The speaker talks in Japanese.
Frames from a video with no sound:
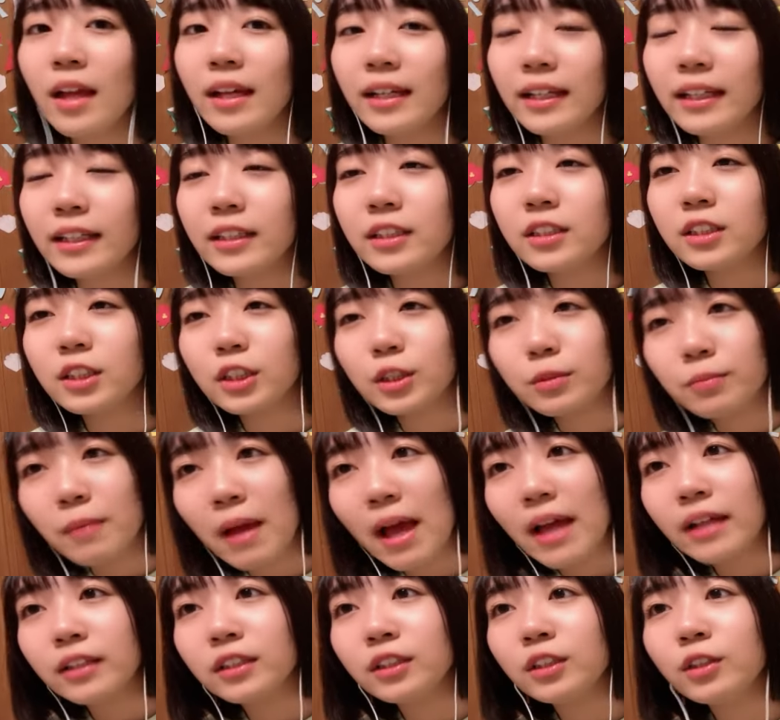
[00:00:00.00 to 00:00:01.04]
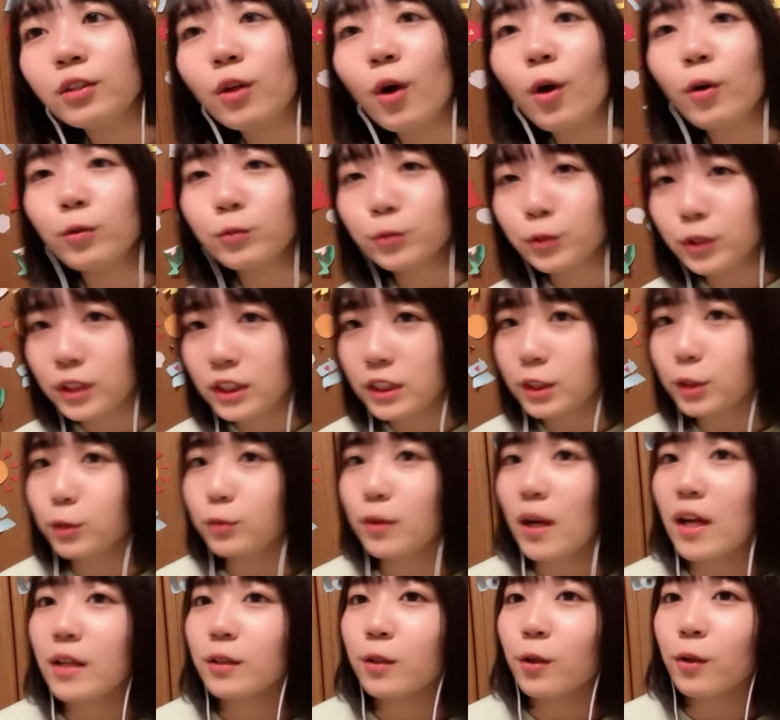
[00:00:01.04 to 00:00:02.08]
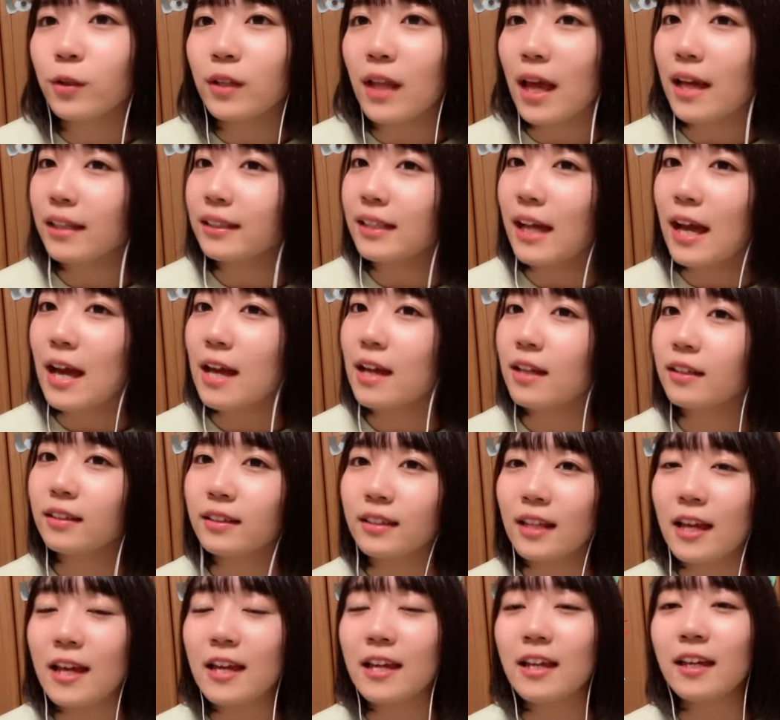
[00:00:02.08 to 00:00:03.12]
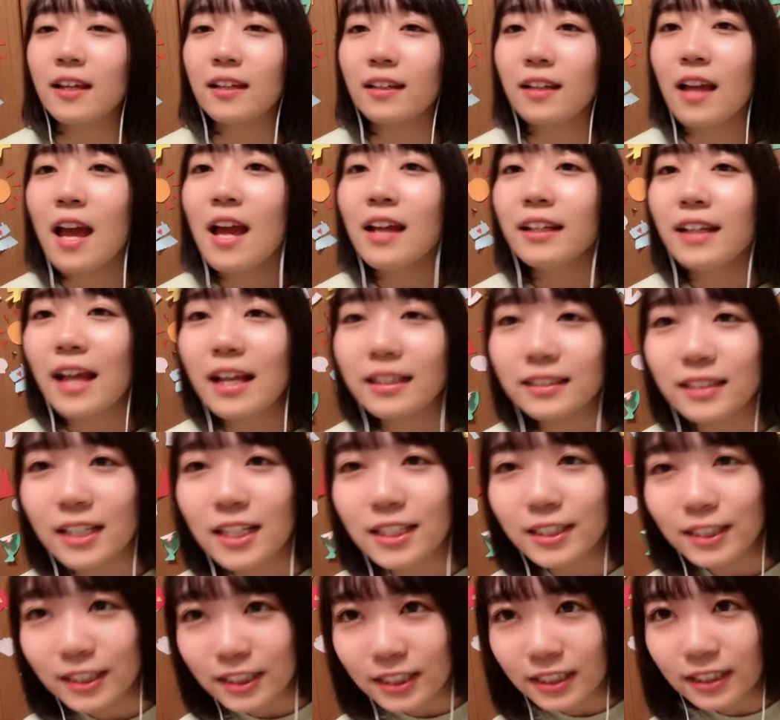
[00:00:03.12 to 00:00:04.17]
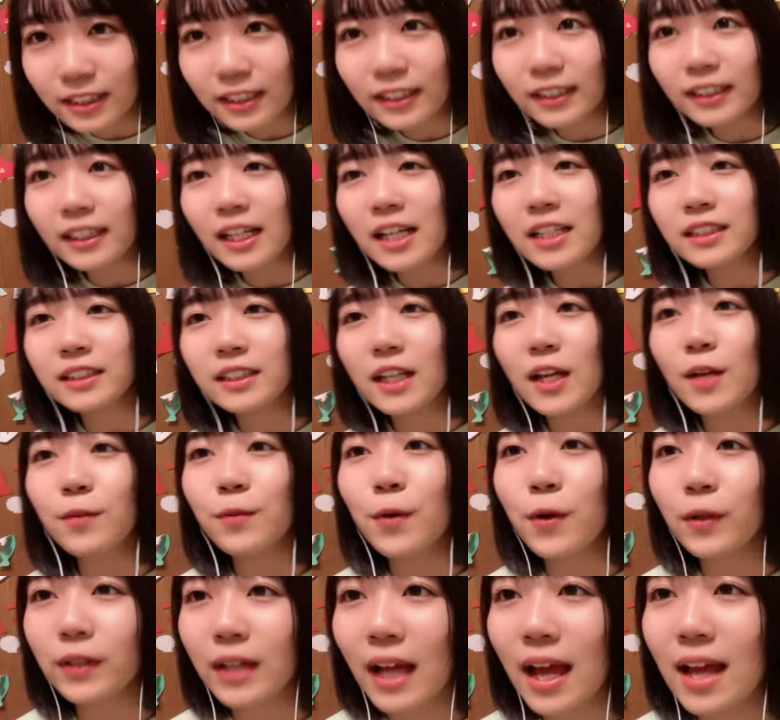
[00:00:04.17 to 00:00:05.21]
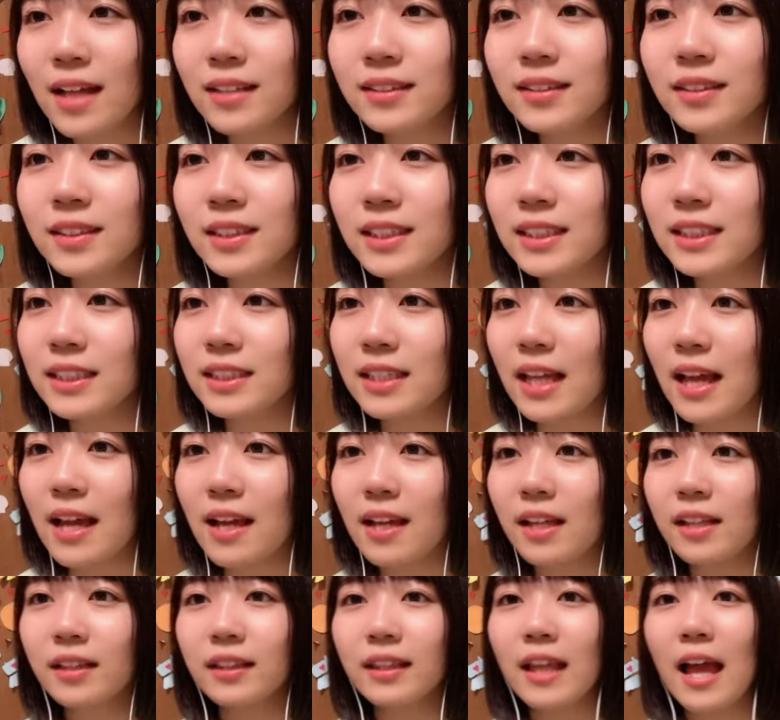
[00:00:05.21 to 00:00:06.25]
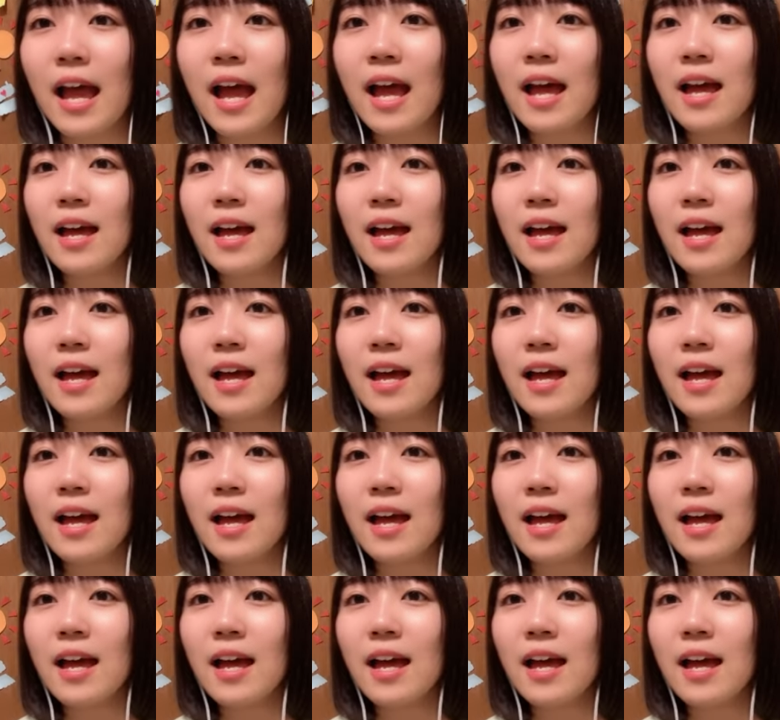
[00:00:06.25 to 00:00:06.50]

一枚のうちわの中で優しい風を感じてた